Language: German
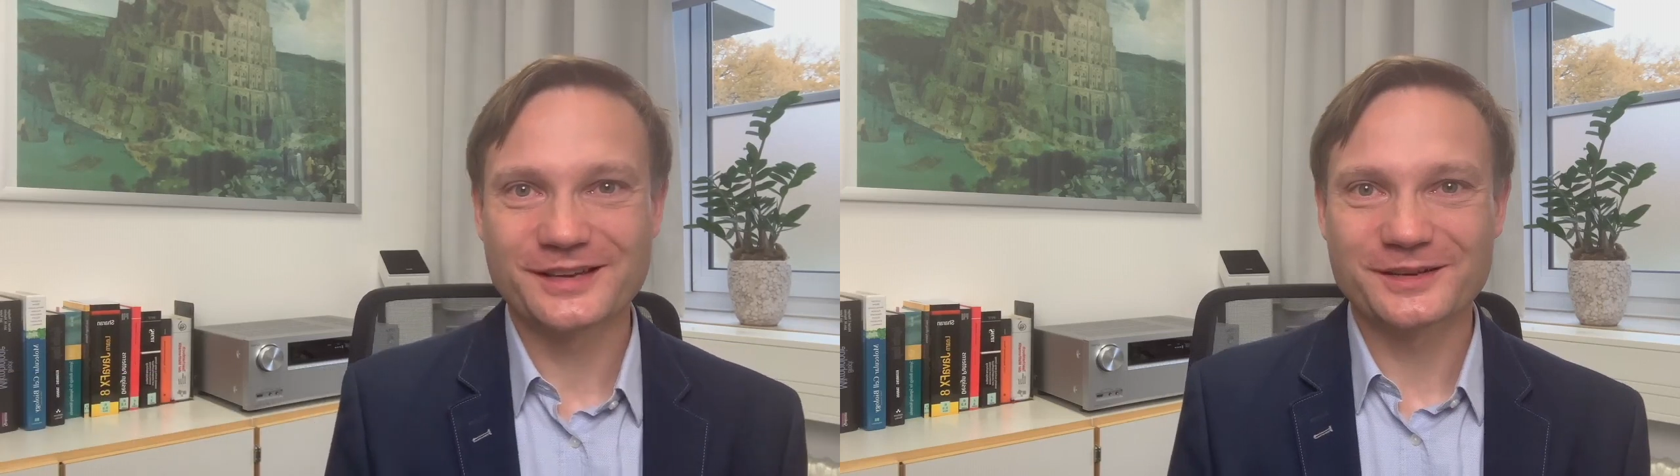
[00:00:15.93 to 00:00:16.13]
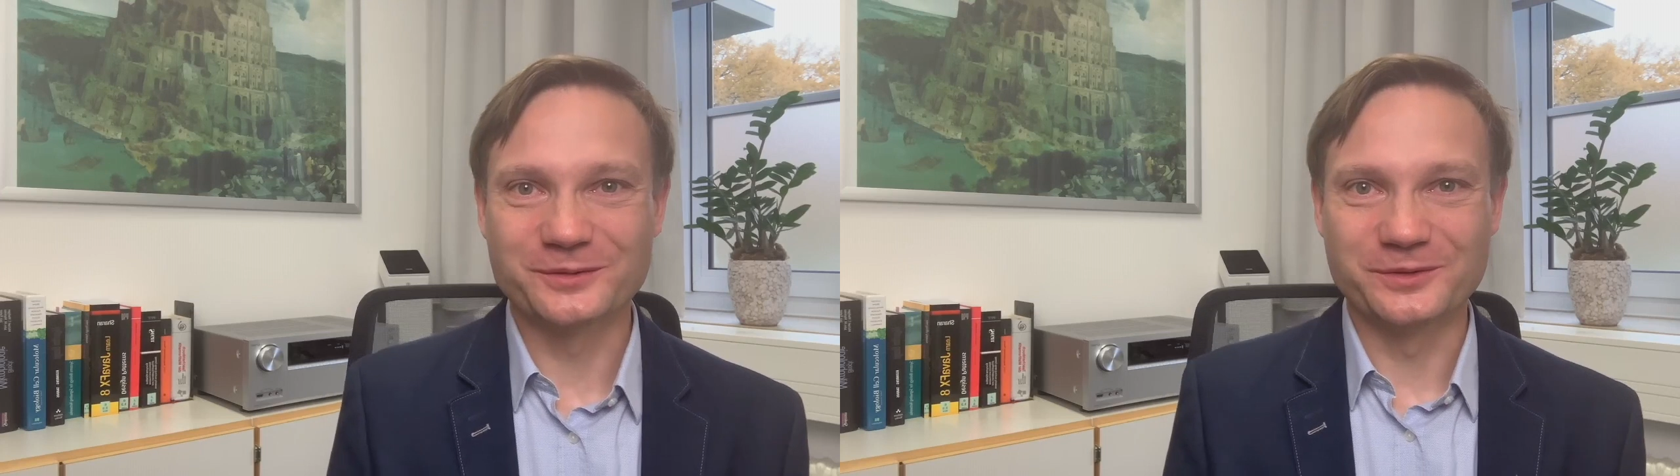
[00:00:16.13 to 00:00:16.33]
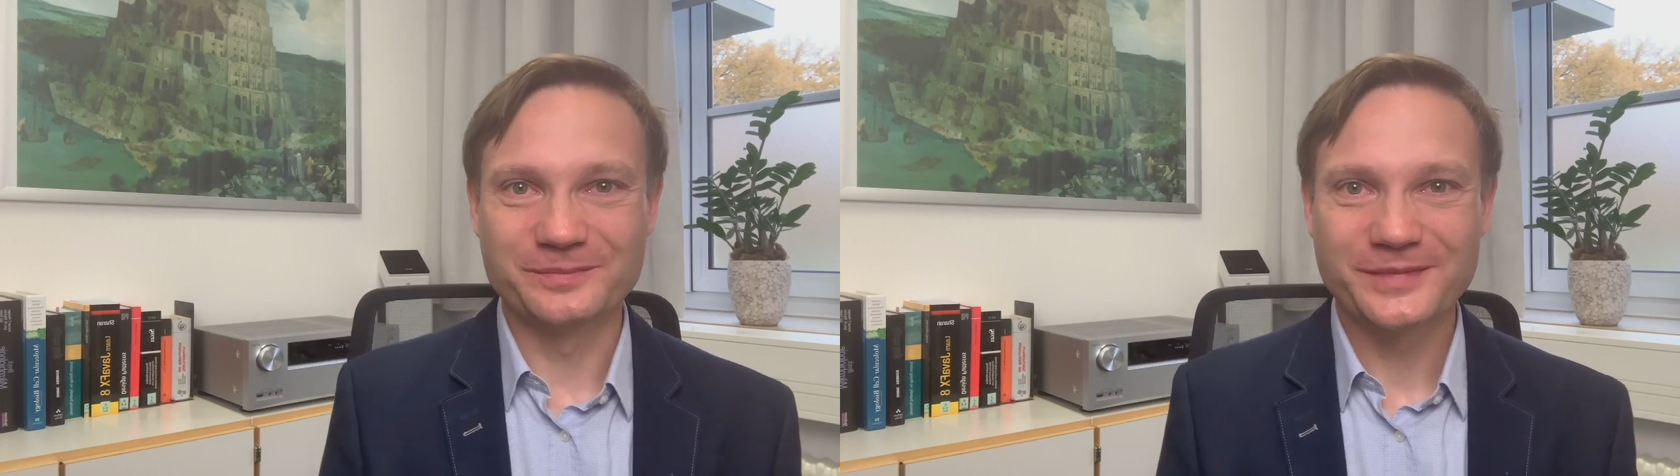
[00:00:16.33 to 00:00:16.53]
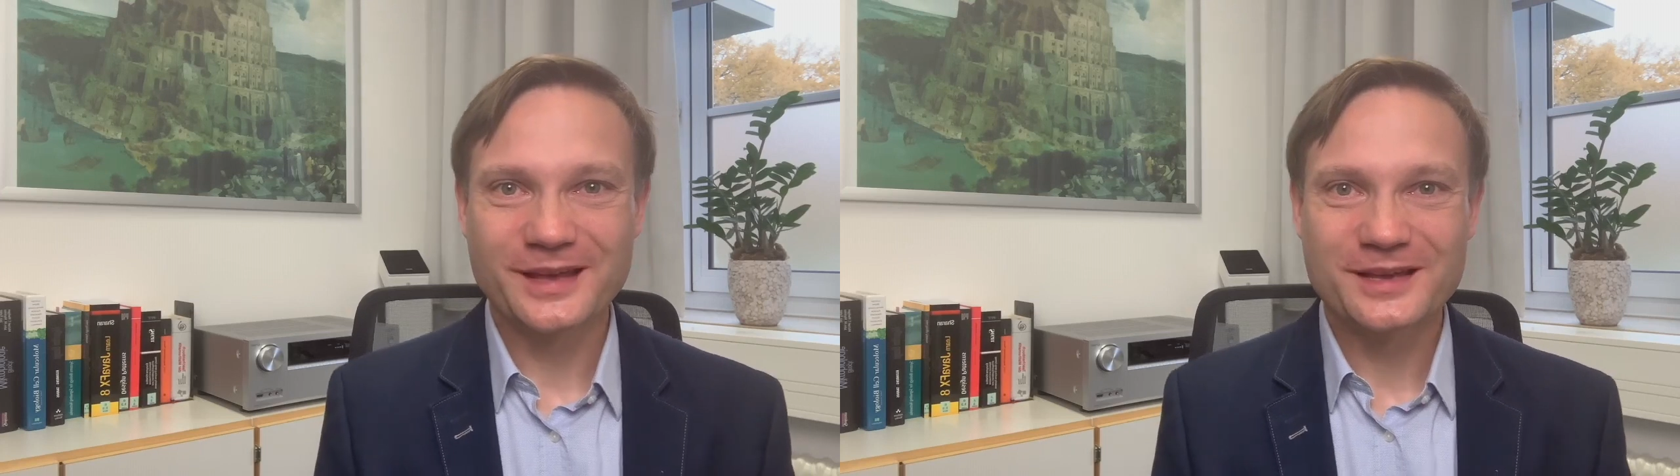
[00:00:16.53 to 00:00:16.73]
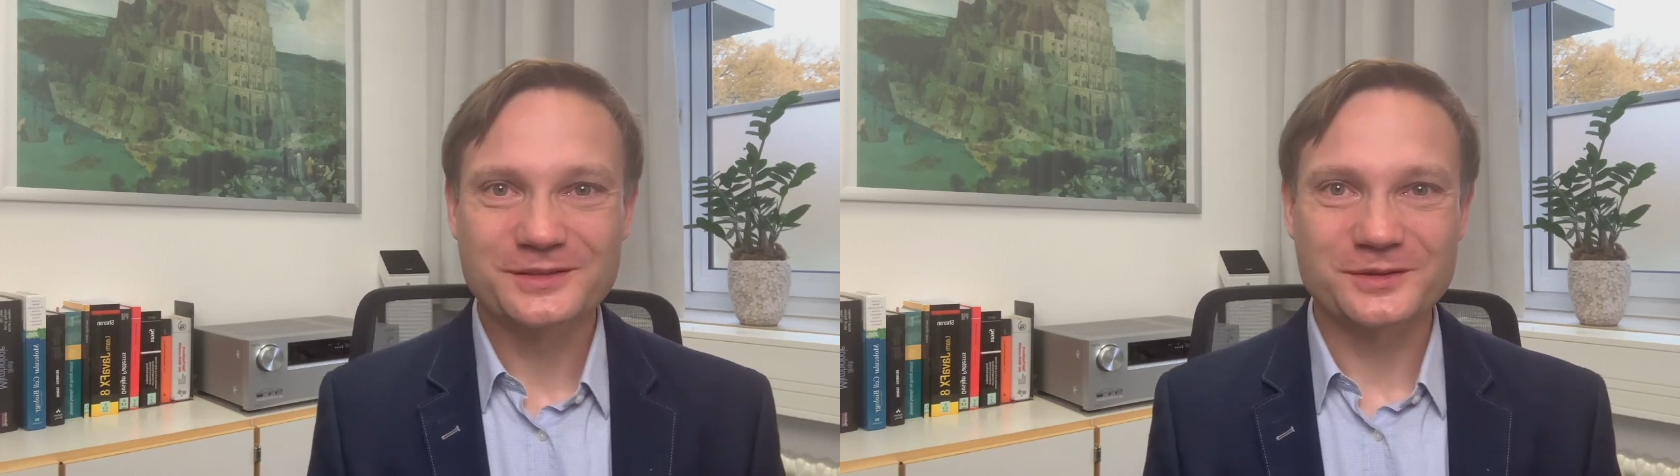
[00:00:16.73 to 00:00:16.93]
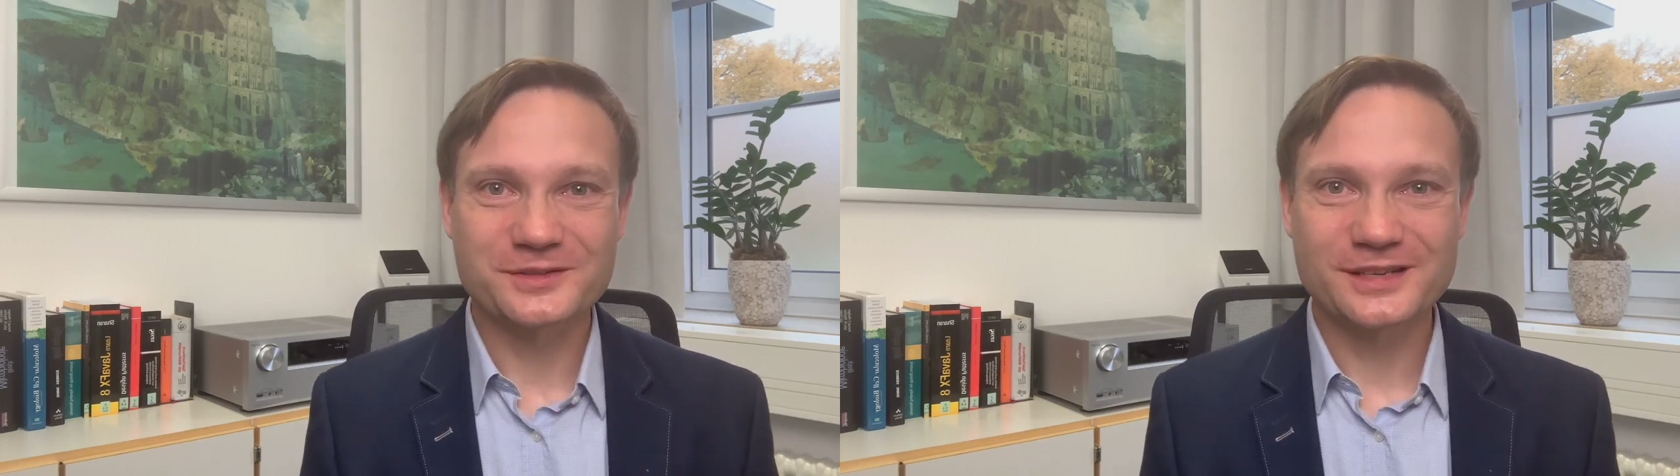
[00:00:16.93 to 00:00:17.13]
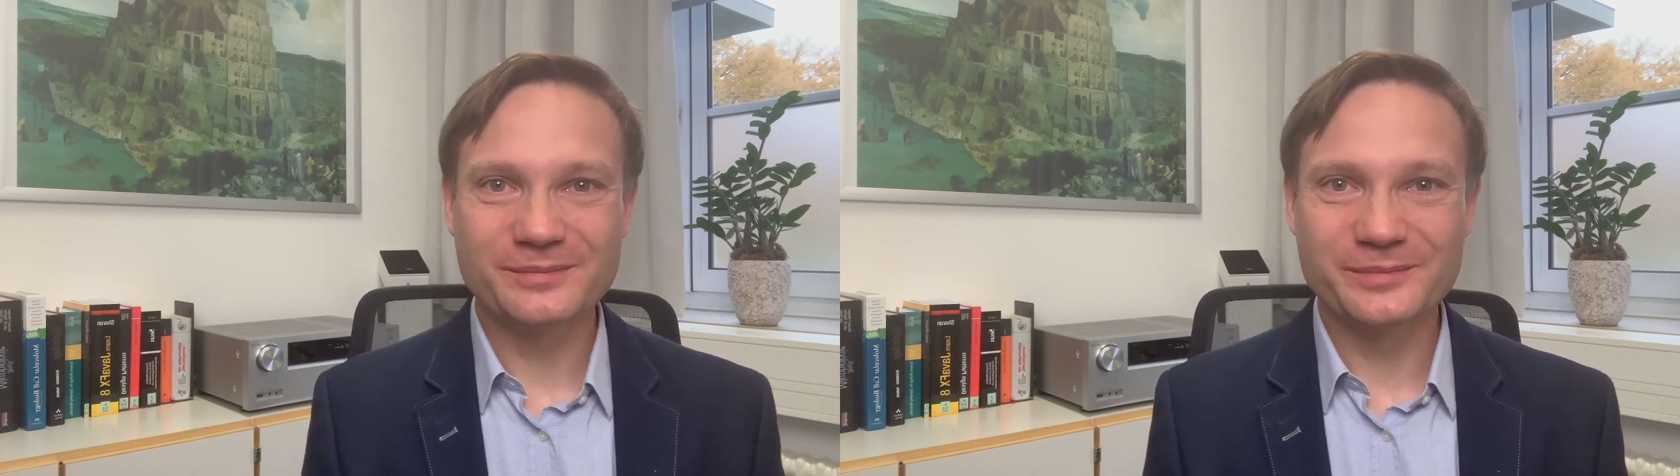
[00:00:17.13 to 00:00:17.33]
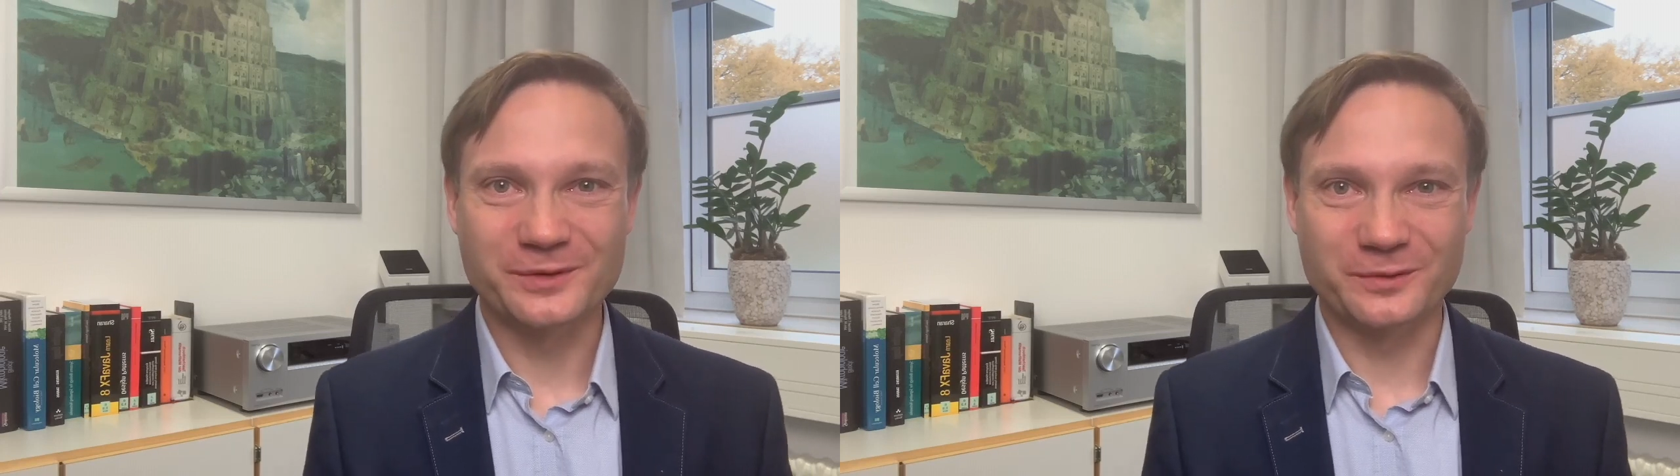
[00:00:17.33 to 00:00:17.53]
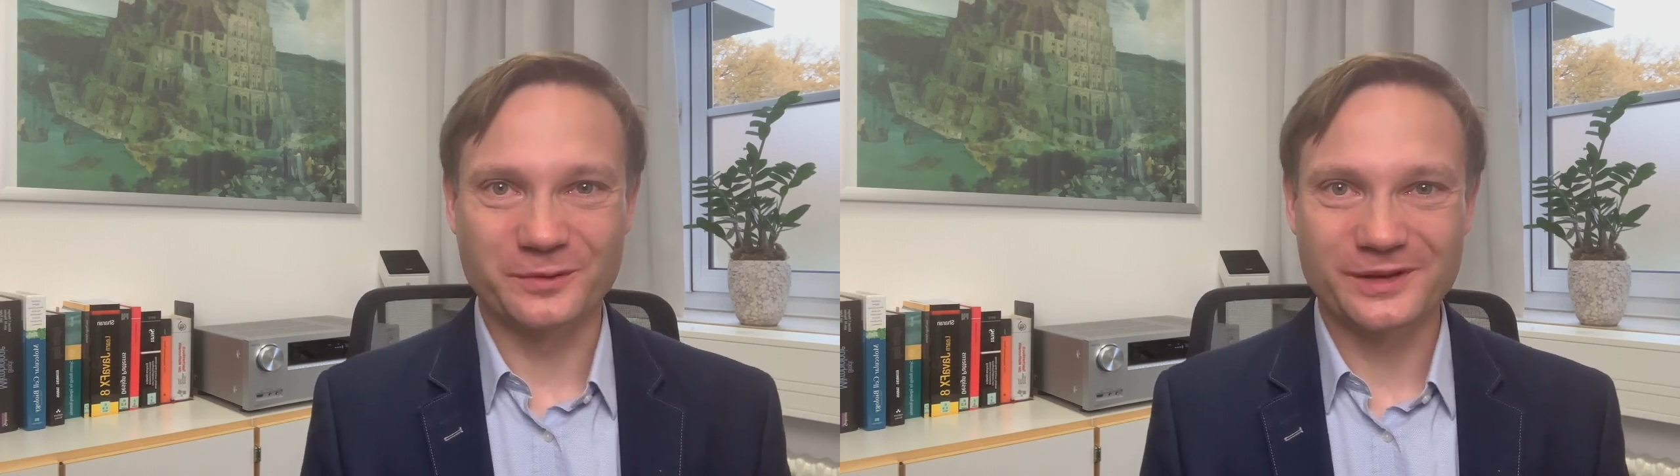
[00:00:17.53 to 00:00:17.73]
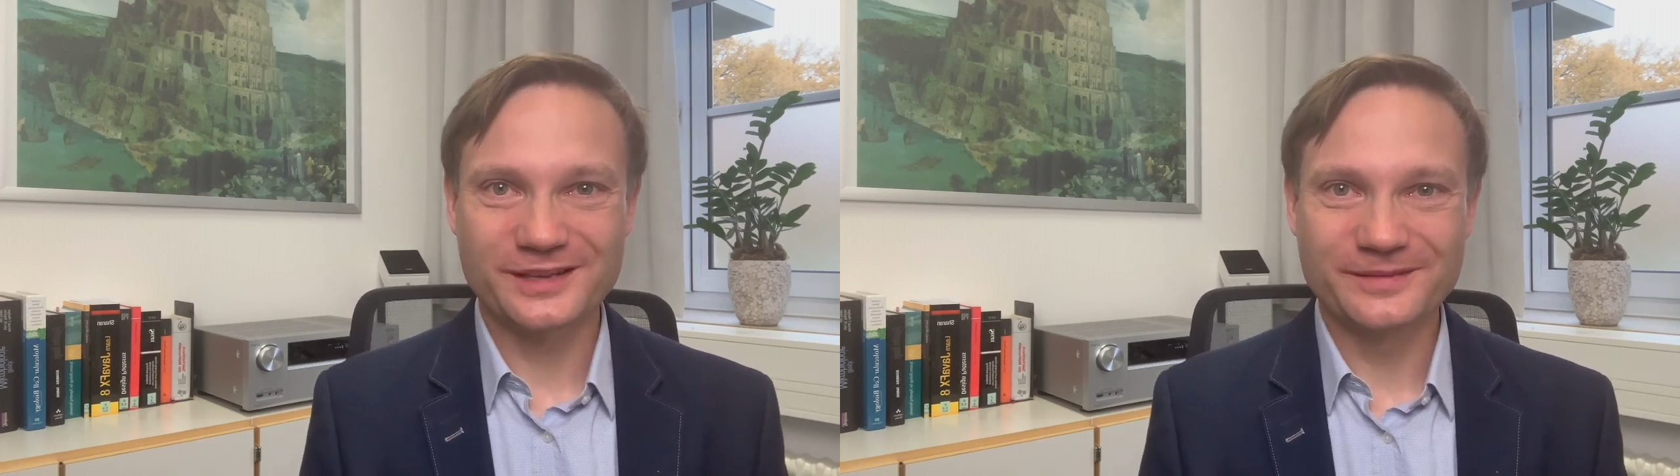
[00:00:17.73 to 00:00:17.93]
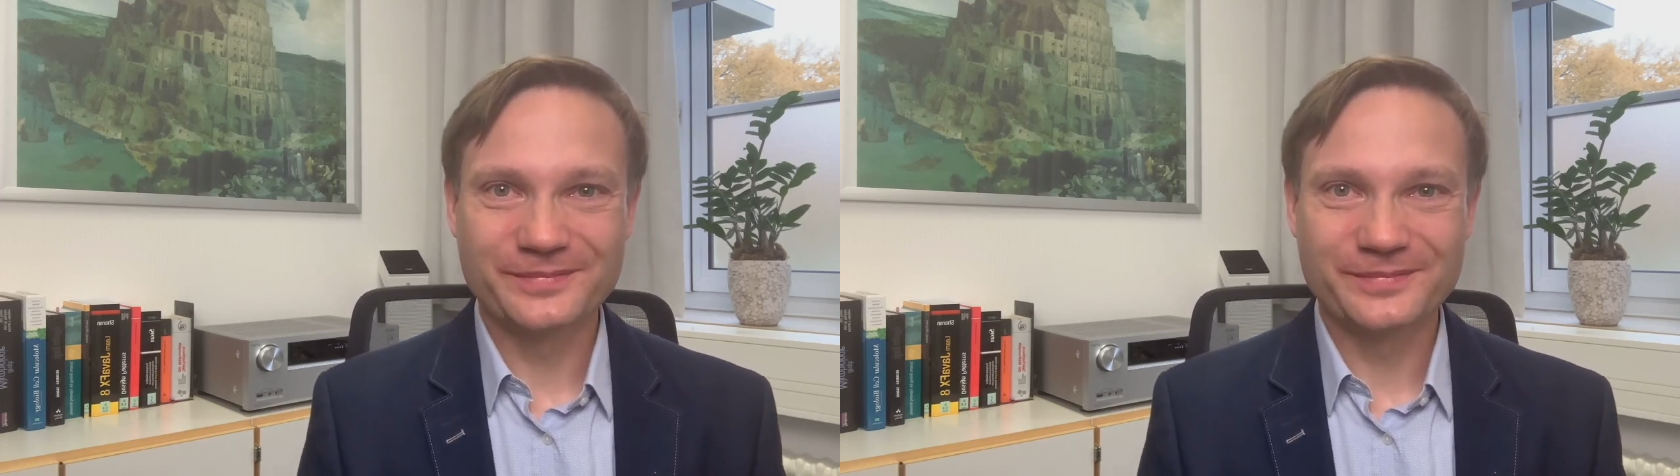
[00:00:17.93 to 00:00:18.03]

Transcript: Nun, Systembiologie